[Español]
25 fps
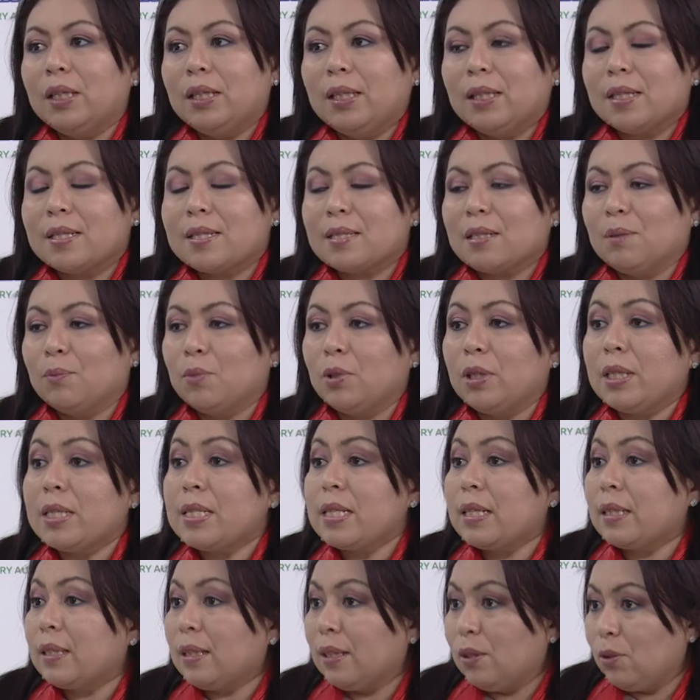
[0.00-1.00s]
Estamos
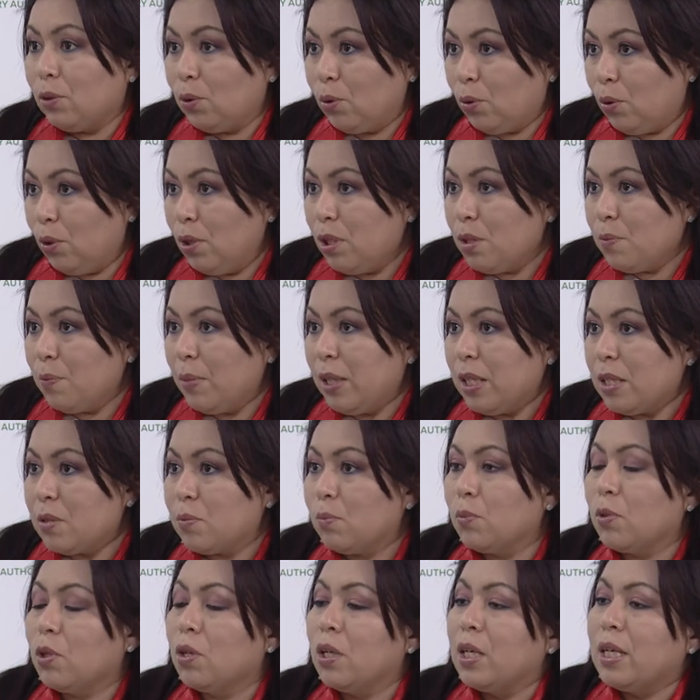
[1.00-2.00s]
licitando hoy
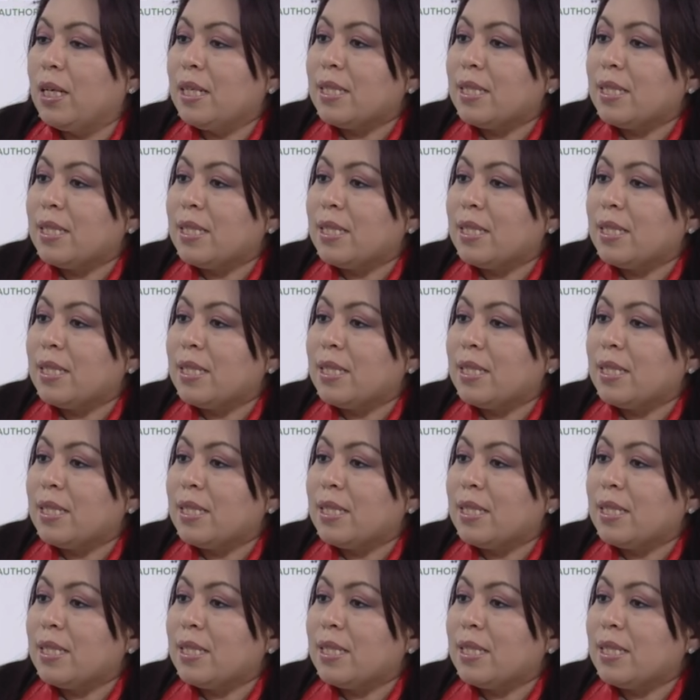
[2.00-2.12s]
mismo